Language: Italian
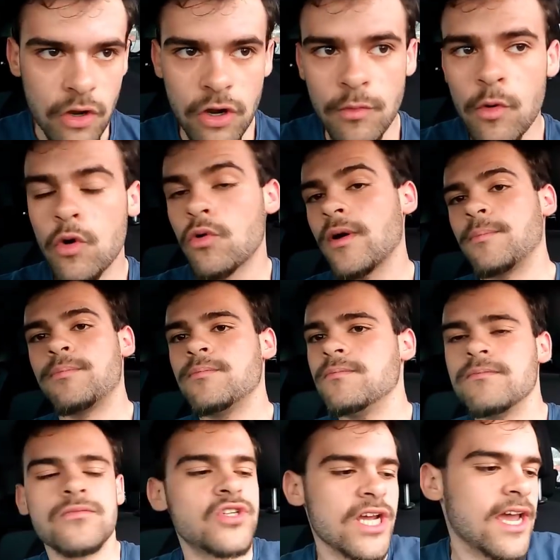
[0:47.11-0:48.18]
comunque,
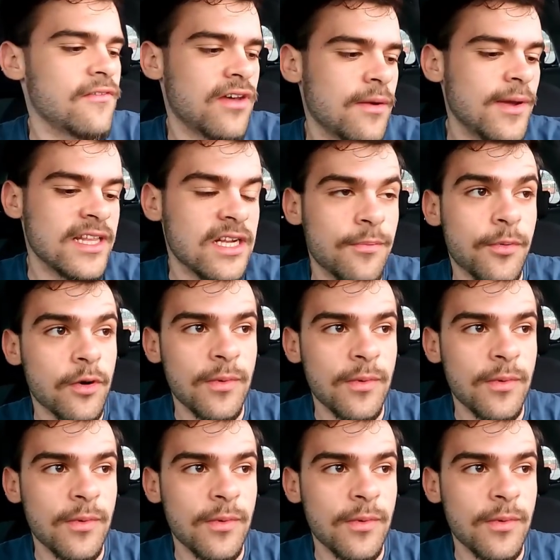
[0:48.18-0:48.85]
cioè, veramente il